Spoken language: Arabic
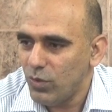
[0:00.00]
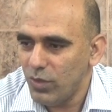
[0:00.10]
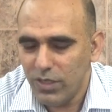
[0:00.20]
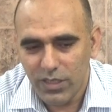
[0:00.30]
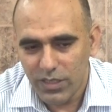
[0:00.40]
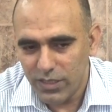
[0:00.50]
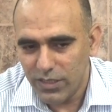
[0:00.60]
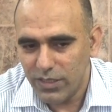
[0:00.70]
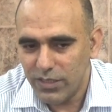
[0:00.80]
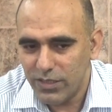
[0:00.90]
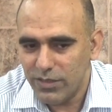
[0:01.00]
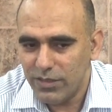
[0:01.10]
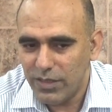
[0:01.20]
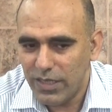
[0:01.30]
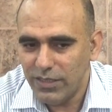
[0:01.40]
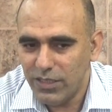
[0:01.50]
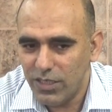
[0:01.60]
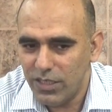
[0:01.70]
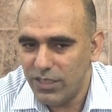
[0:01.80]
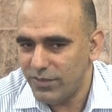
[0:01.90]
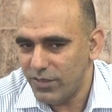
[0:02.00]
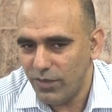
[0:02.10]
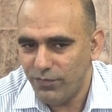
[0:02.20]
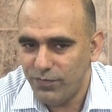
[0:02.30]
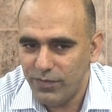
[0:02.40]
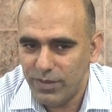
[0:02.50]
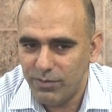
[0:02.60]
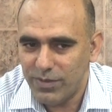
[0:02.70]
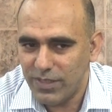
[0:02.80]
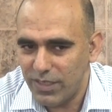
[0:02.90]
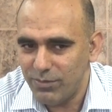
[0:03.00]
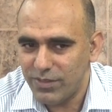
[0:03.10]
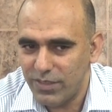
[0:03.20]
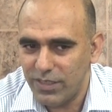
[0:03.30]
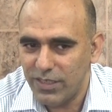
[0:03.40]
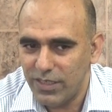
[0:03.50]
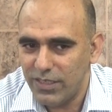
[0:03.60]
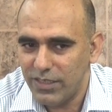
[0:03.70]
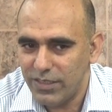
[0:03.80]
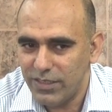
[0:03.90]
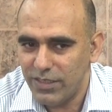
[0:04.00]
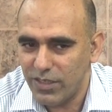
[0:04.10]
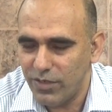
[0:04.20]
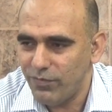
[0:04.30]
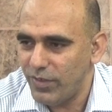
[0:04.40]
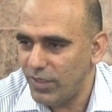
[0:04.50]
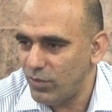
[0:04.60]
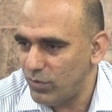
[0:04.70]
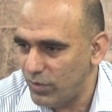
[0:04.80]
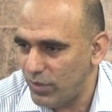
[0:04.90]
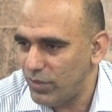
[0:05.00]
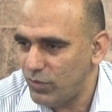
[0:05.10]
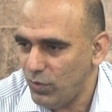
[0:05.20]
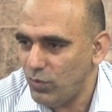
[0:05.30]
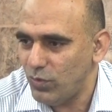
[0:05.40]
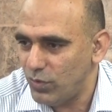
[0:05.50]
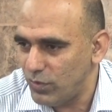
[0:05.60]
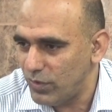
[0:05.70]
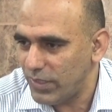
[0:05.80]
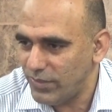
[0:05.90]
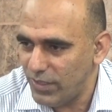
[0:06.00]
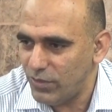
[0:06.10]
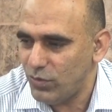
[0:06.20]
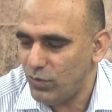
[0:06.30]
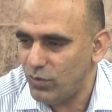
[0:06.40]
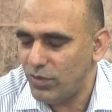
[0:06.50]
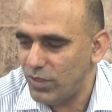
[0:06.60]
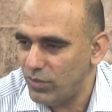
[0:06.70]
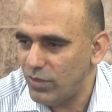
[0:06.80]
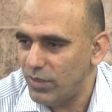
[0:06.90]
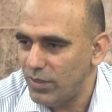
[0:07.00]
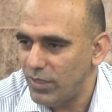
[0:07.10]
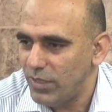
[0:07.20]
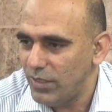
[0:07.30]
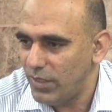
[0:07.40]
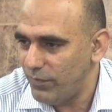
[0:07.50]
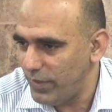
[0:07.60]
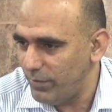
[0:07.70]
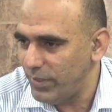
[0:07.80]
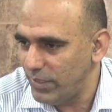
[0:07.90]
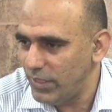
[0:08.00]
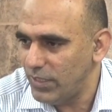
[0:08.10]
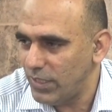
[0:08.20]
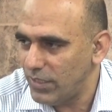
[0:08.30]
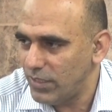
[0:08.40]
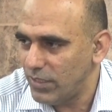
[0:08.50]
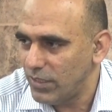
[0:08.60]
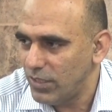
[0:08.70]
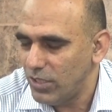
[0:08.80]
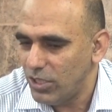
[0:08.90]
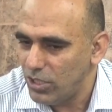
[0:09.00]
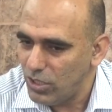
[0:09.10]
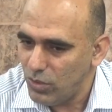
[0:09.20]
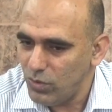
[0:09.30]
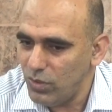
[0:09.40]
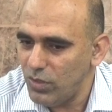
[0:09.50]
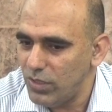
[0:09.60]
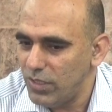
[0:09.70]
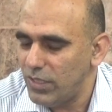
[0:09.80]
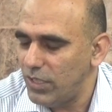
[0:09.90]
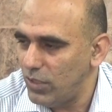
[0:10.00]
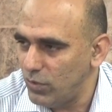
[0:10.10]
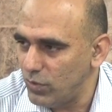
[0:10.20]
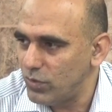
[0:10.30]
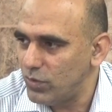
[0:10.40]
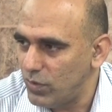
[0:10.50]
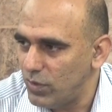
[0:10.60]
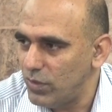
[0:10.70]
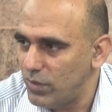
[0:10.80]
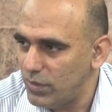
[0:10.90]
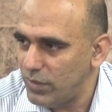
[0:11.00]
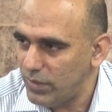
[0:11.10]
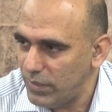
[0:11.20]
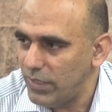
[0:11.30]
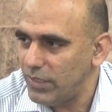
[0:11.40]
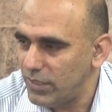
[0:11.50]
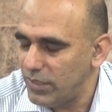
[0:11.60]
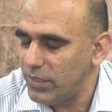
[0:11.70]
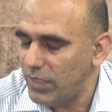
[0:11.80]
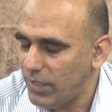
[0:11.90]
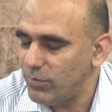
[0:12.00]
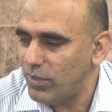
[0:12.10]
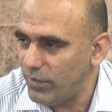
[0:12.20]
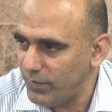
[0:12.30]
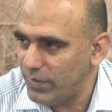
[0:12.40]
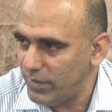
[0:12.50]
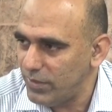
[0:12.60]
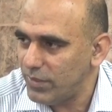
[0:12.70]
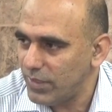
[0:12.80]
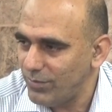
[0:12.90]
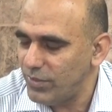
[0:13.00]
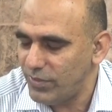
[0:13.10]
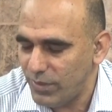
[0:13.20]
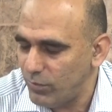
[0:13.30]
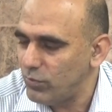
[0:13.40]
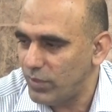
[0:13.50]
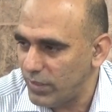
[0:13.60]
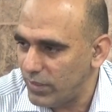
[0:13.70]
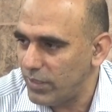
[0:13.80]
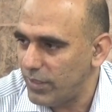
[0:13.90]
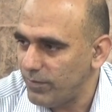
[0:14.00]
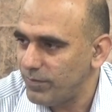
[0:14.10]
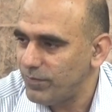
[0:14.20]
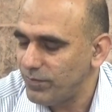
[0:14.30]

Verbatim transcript: وال عندنا الاستاف مثلا مثل النظافه والصحون غسيل الصحون وهذول الفلبينيين عندنا والهنود يعني الحمد لله من كم جنسيه موجوده عندنا نعم.